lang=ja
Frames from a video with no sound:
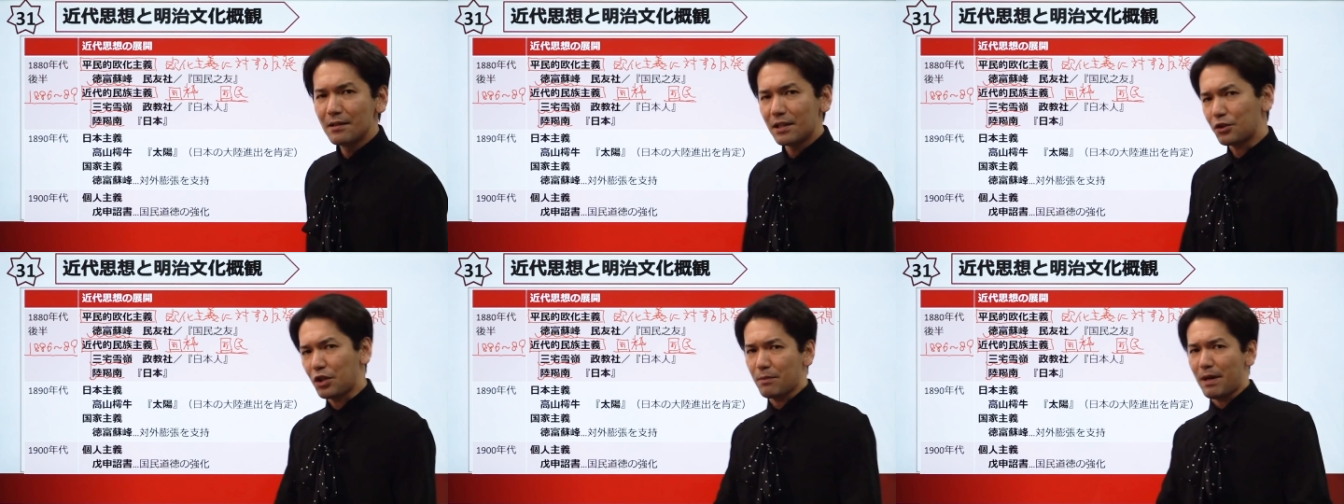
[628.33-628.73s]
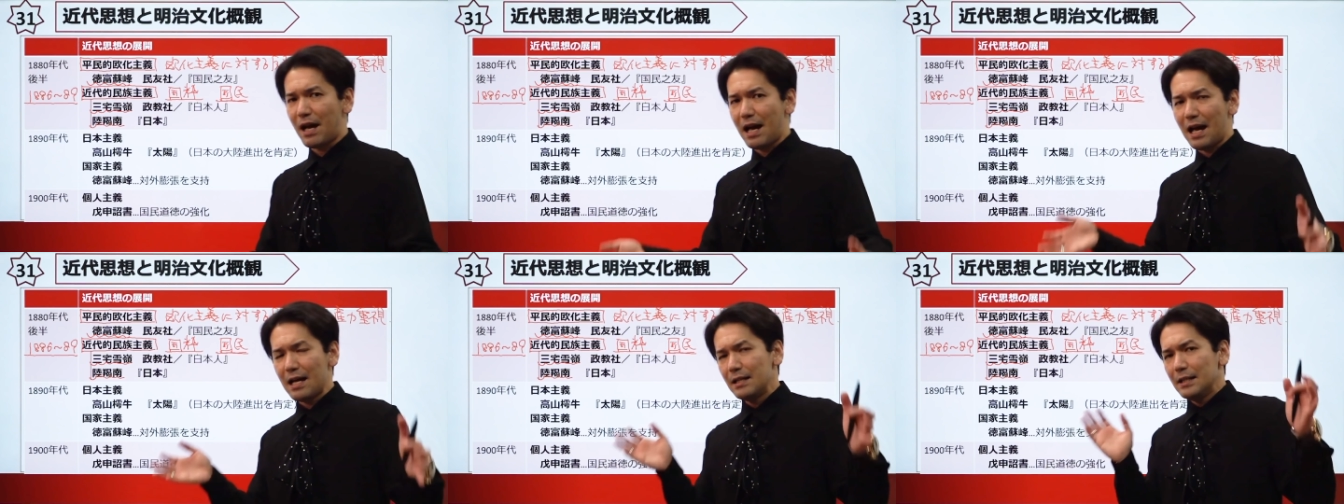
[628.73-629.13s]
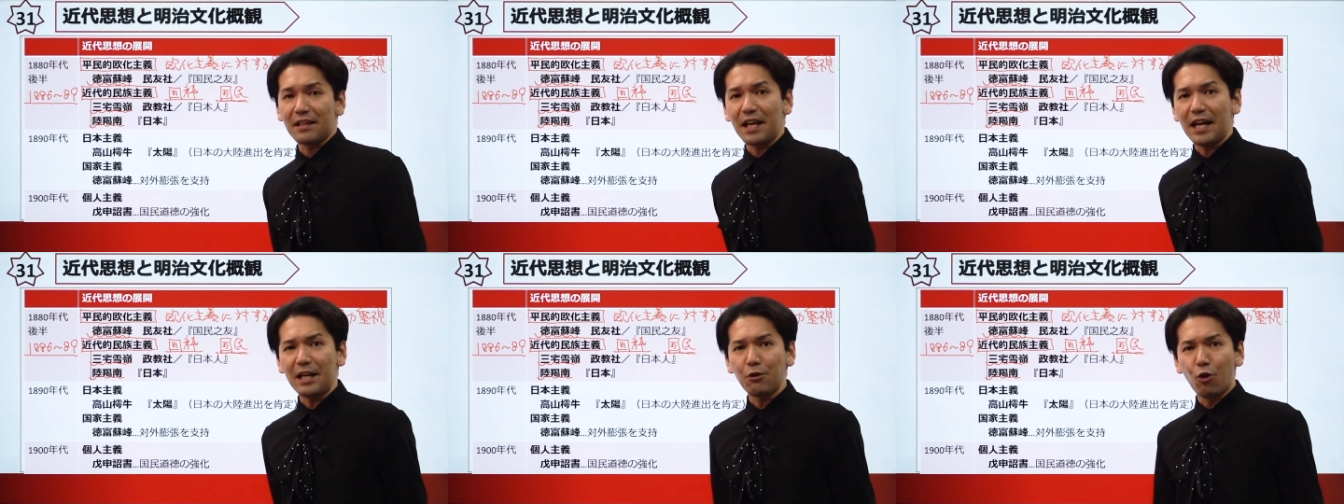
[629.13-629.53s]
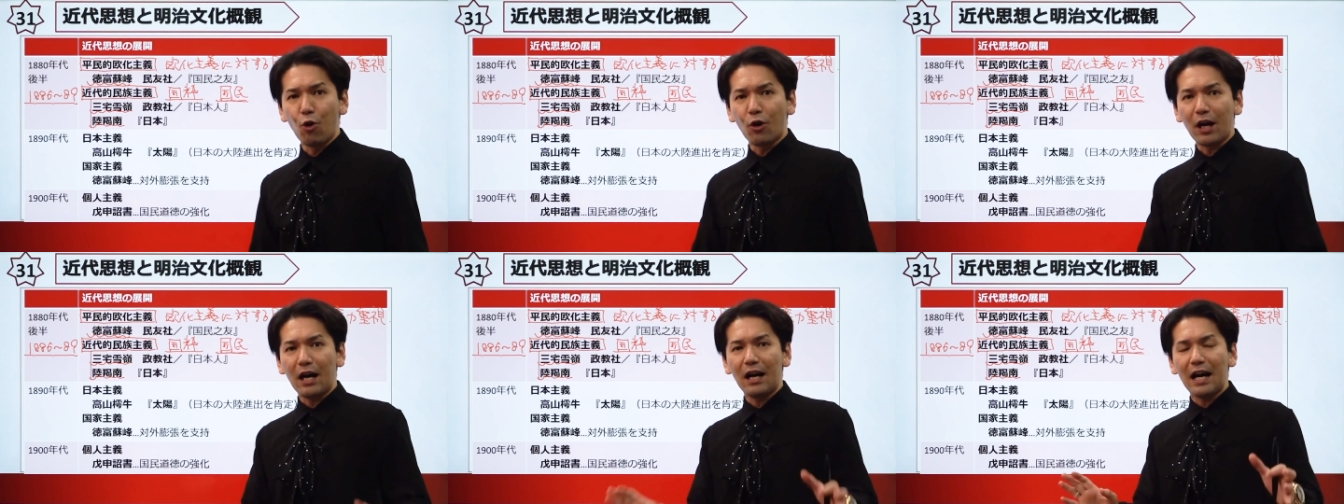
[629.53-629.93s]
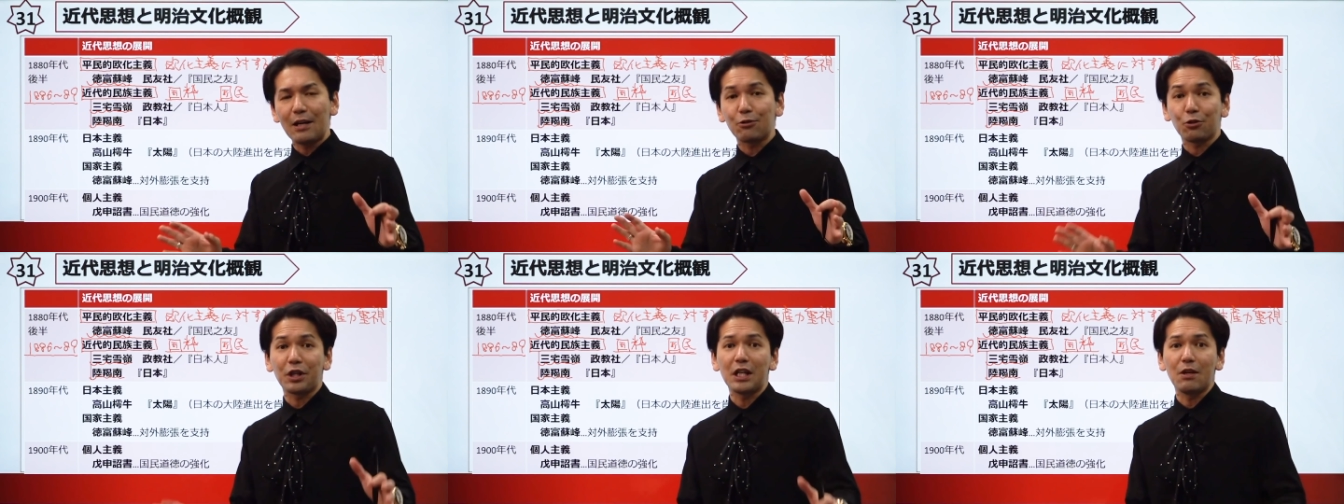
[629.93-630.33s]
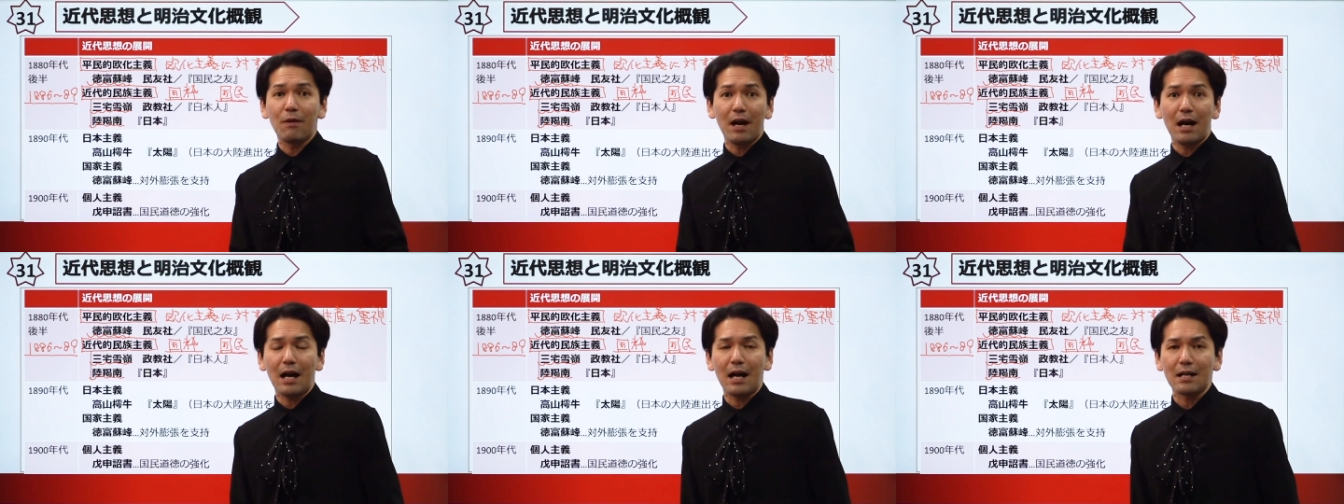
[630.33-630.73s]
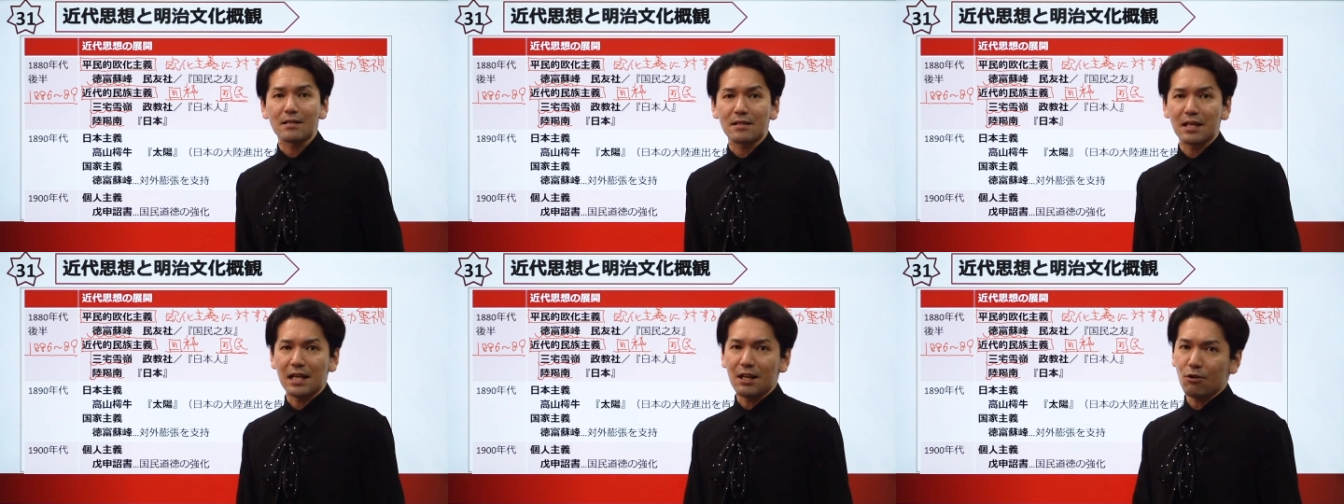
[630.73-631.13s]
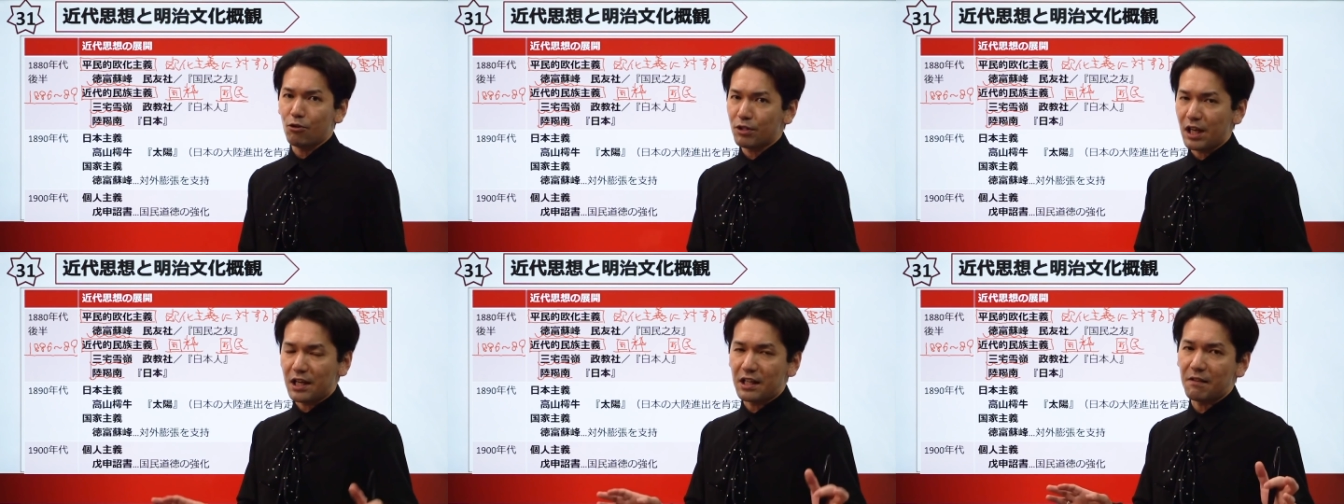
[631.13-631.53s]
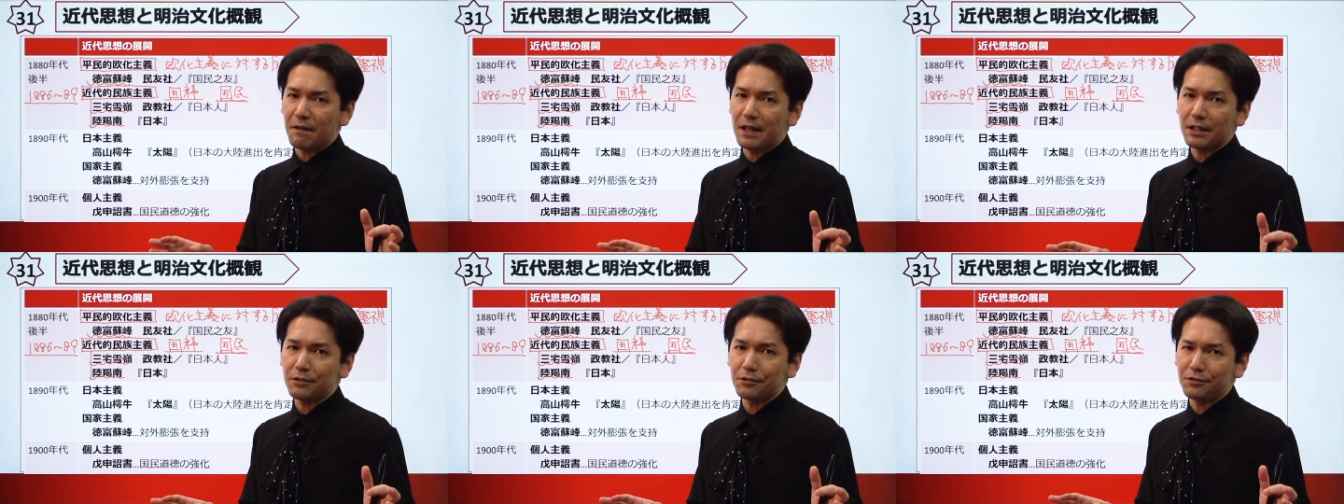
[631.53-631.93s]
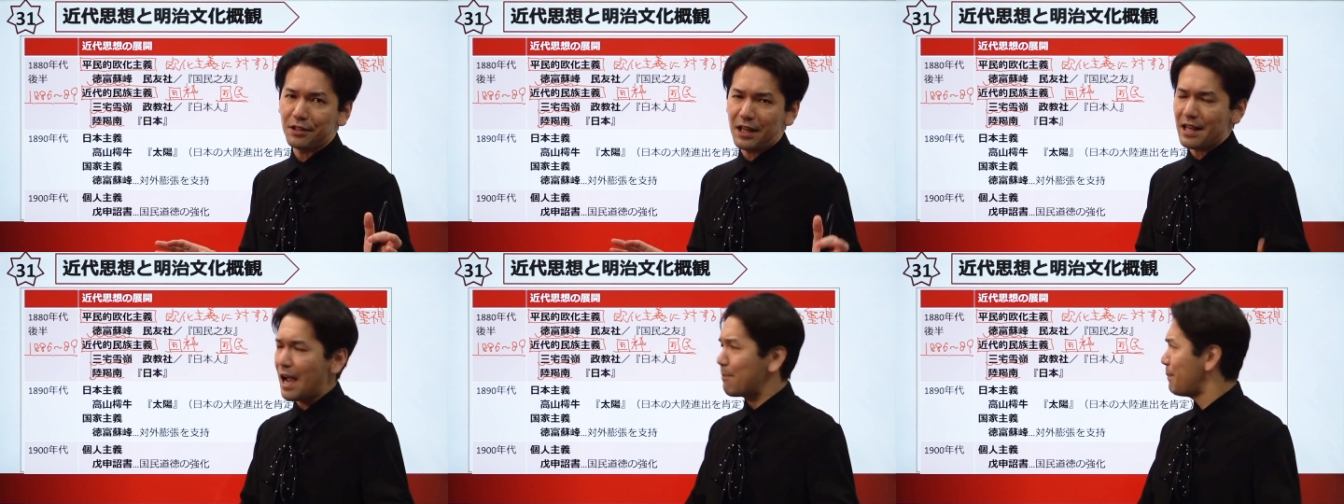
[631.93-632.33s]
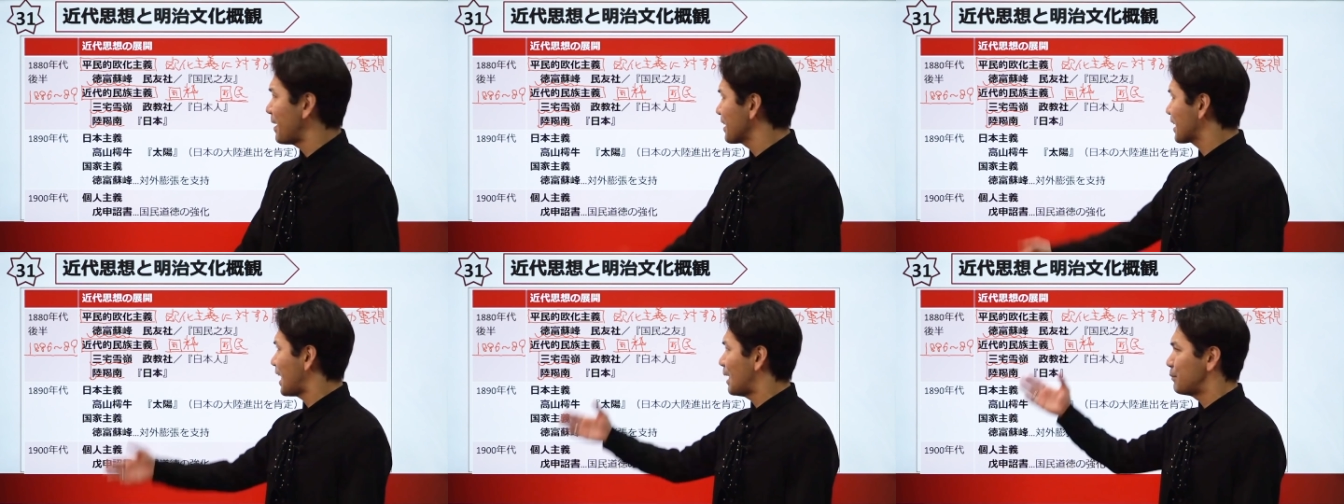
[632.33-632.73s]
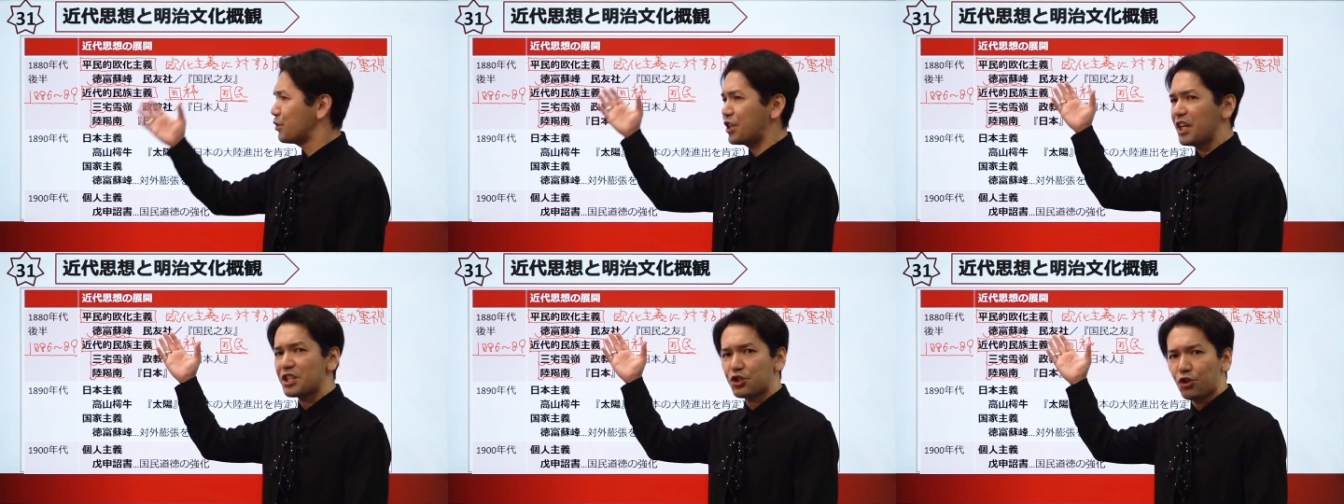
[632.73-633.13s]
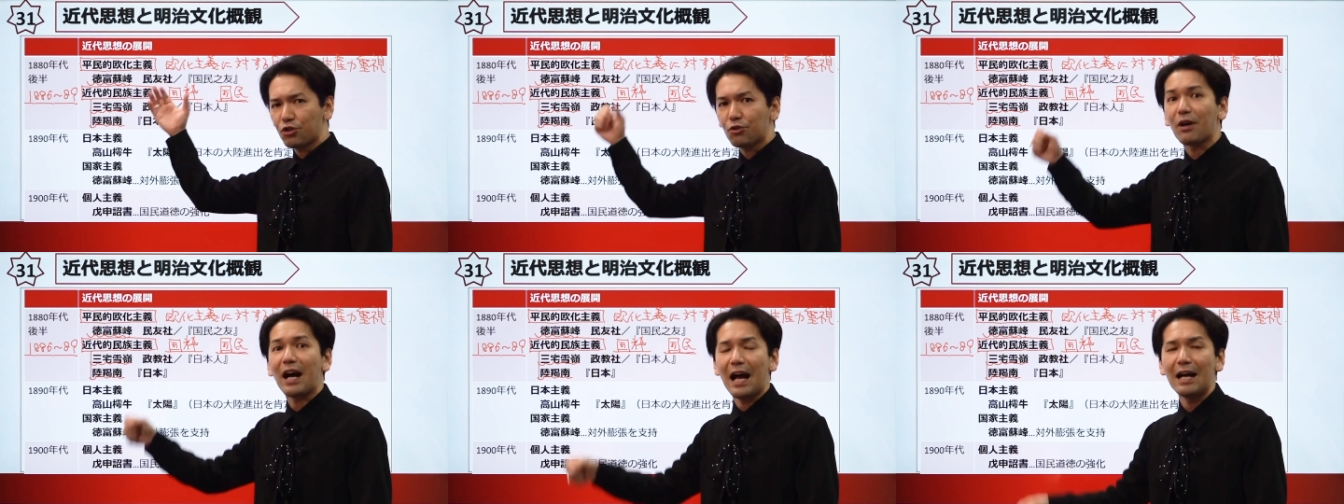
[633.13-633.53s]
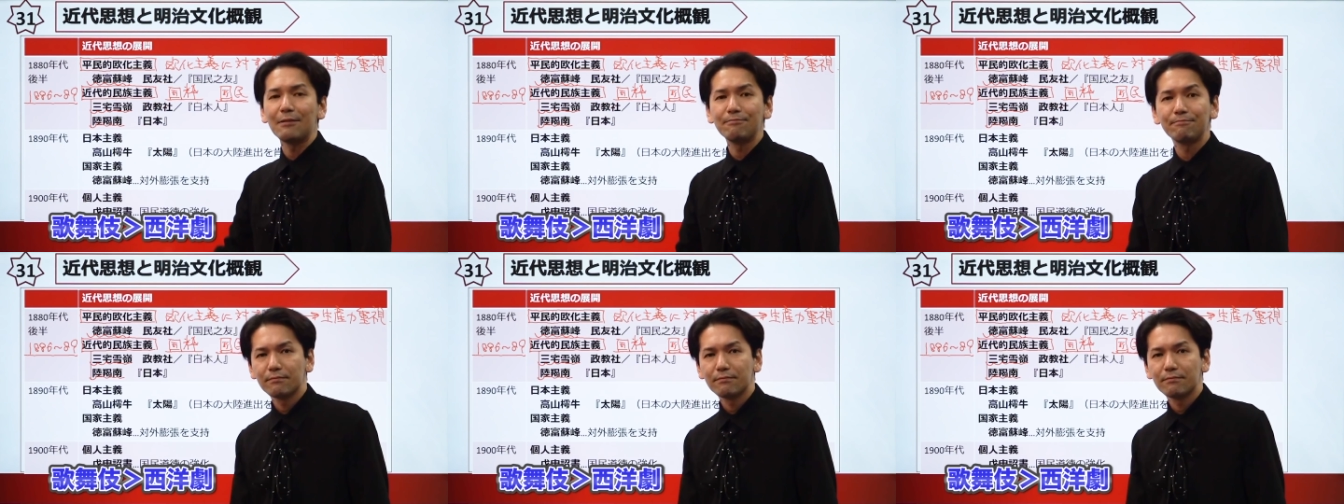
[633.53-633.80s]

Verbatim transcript: 例えば、芸能を考えるときには、西洋劇ではなくって、やっぱり歌舞伎でしょとか、